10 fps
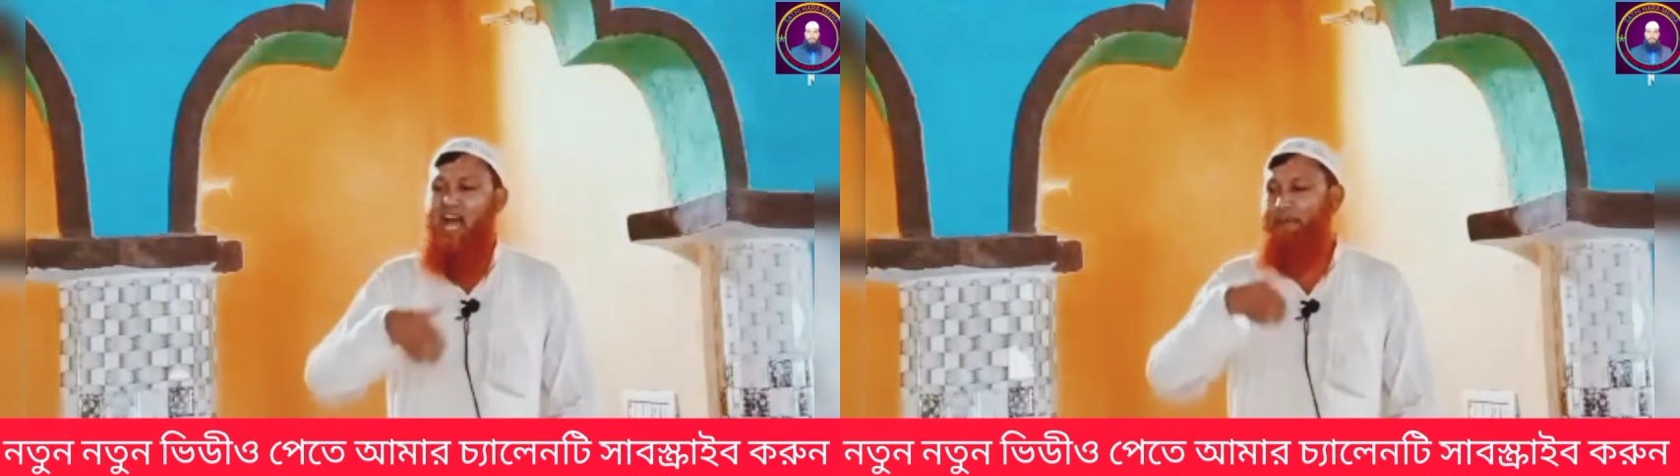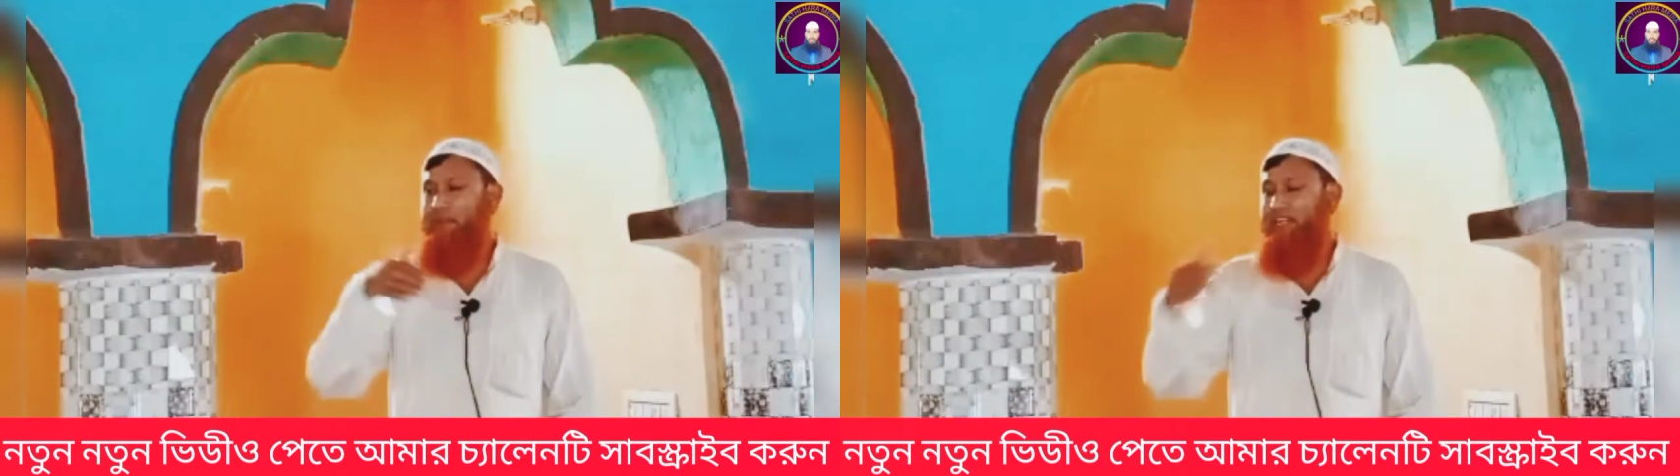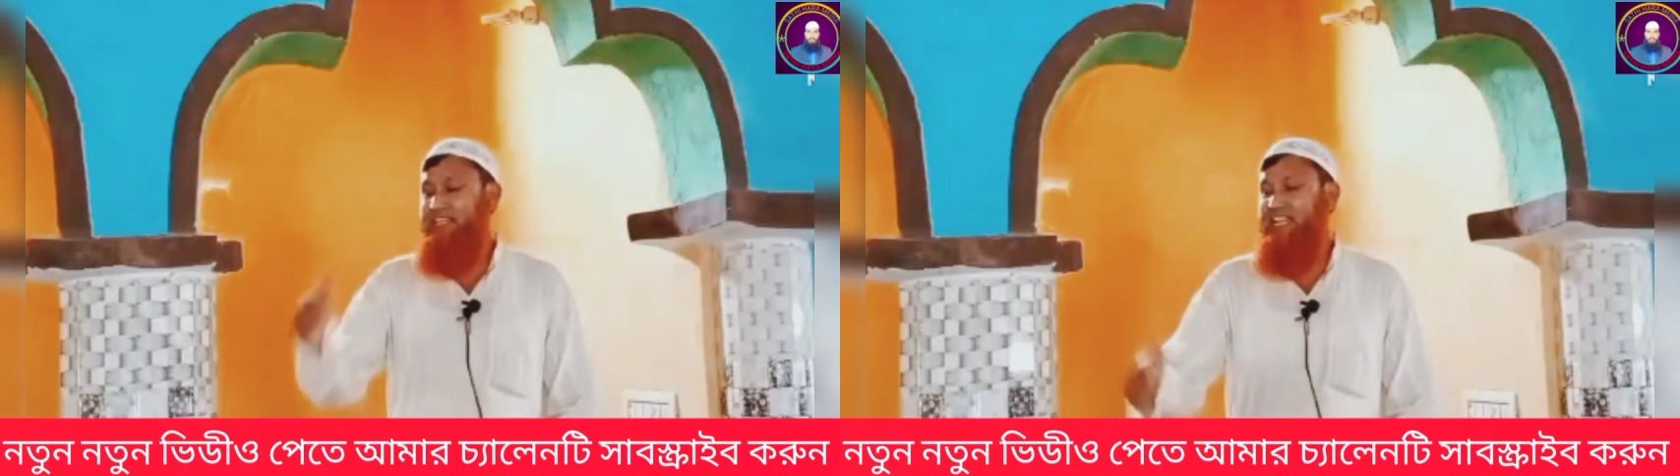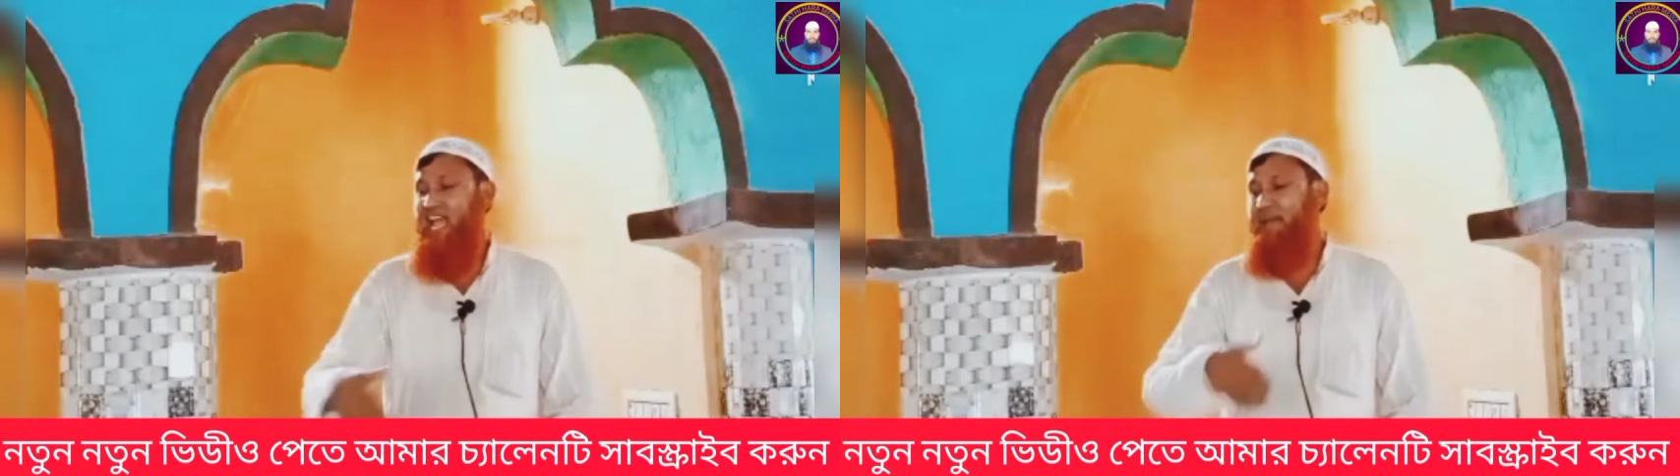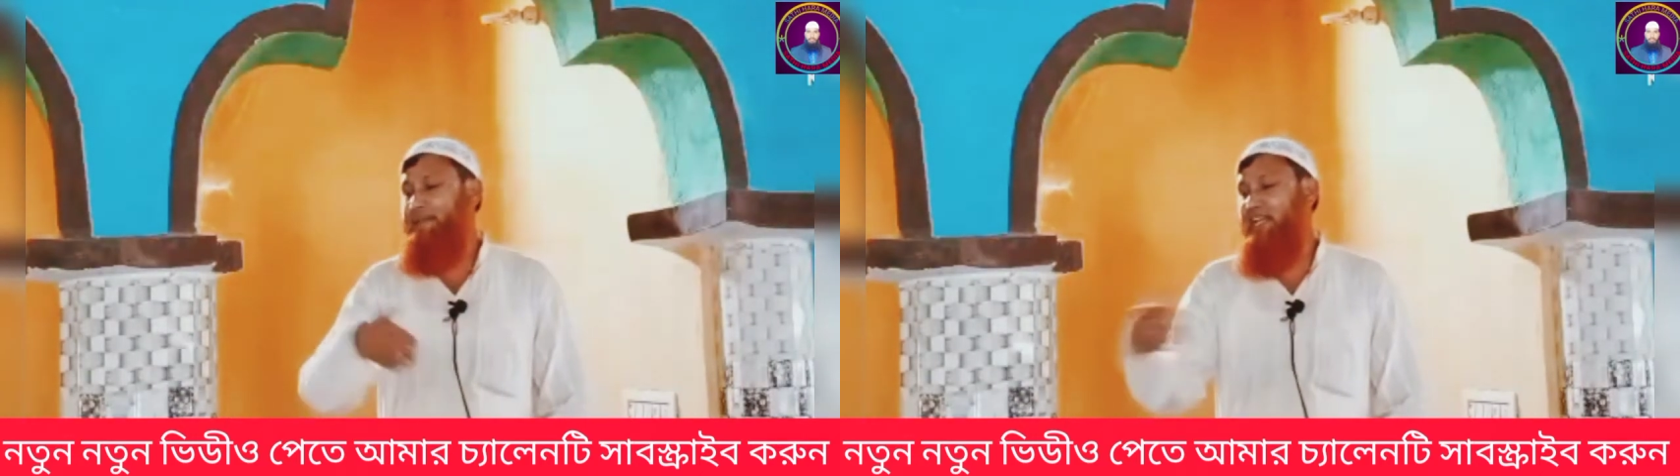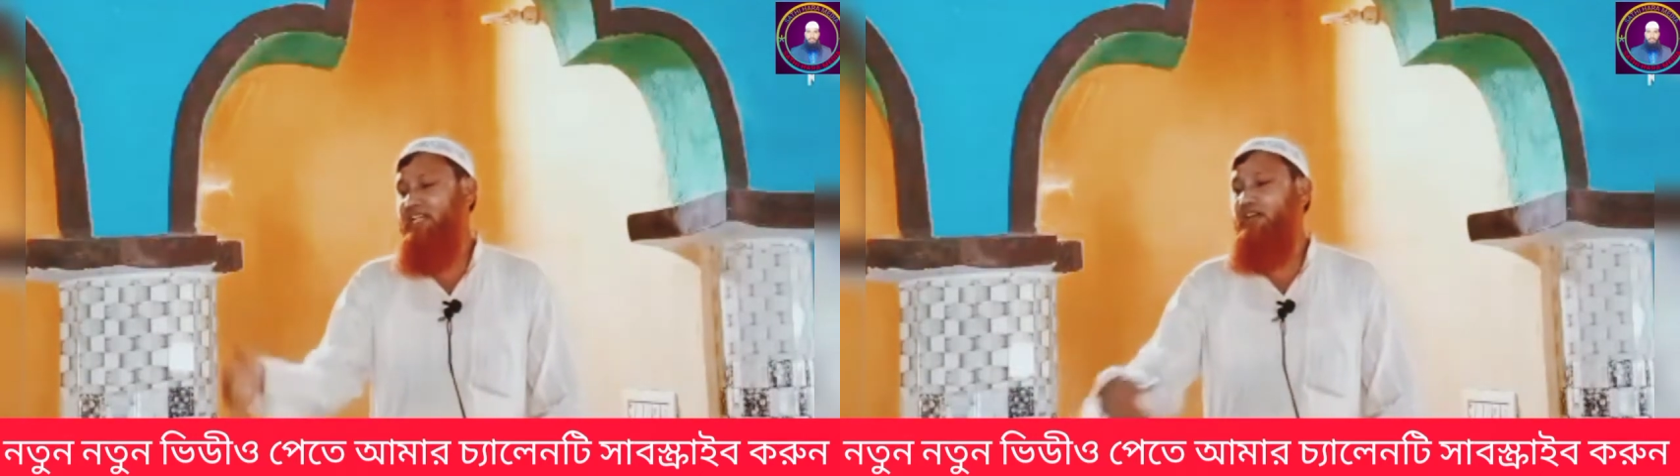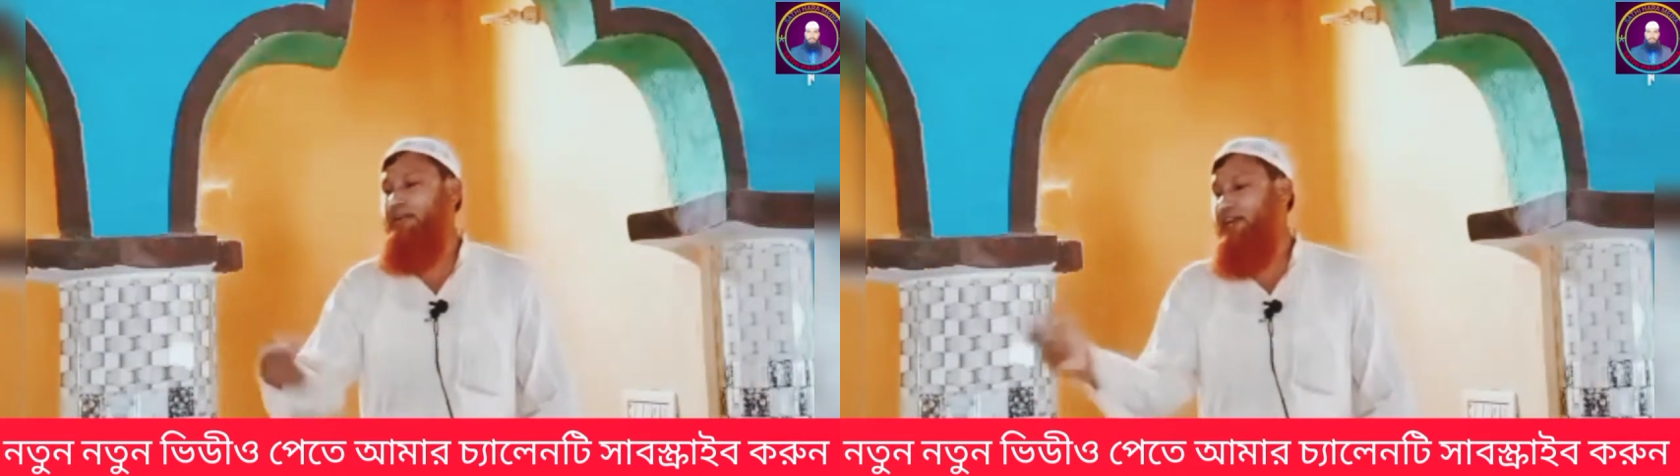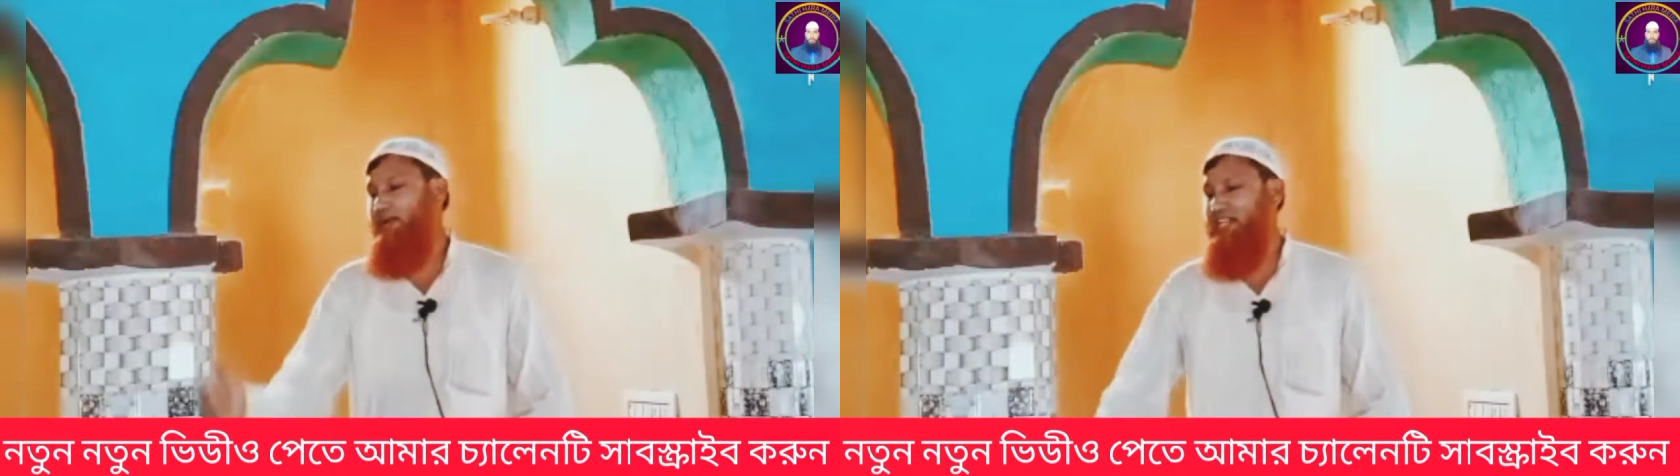আপনার টাইমটাকে
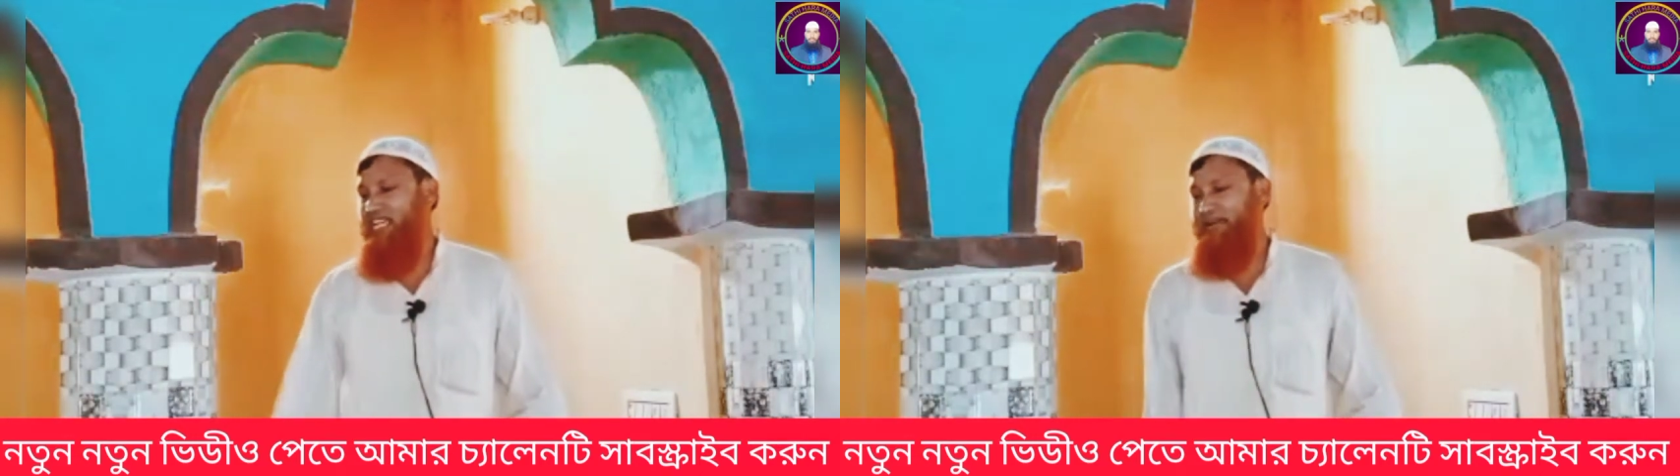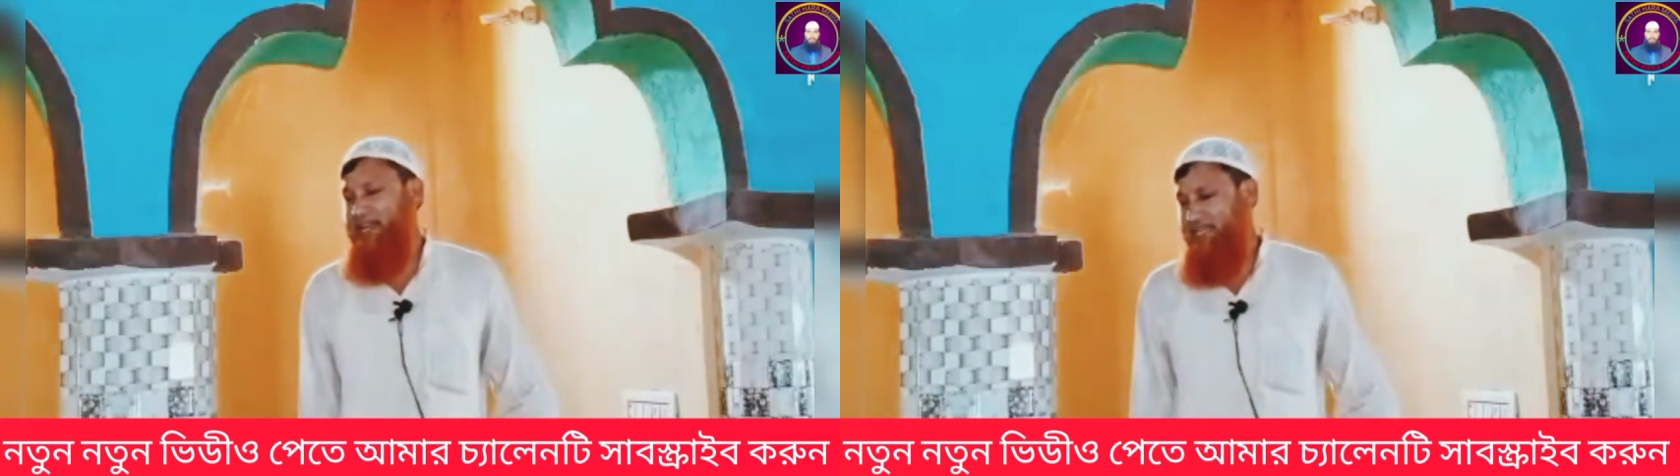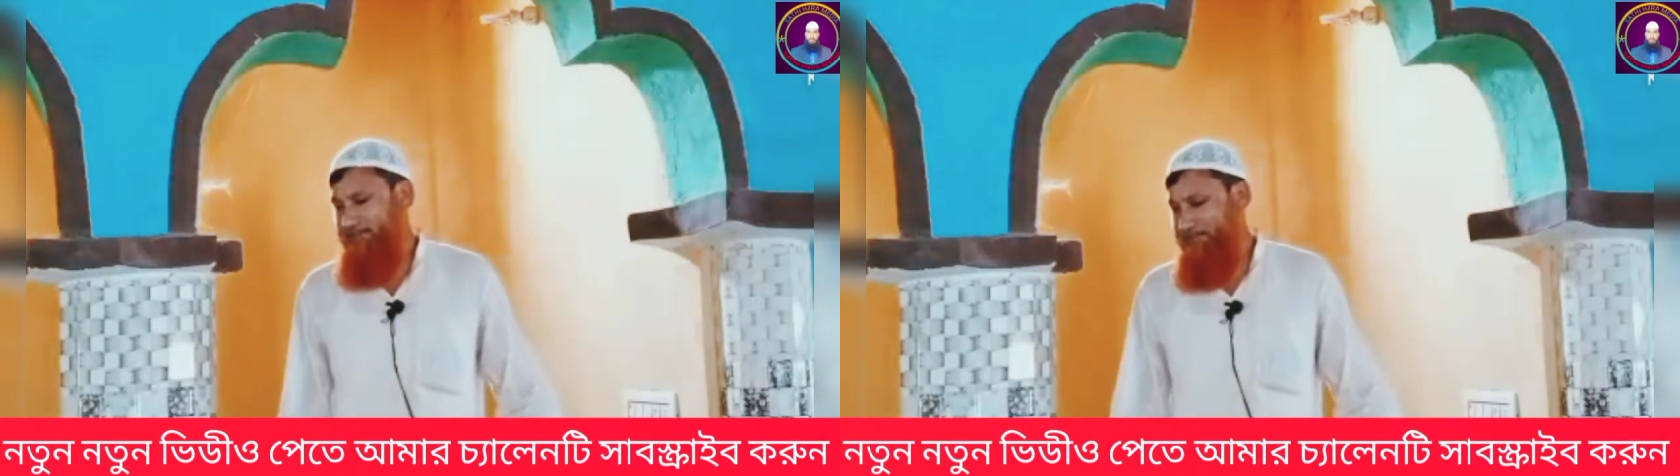ওভার করা যাবে না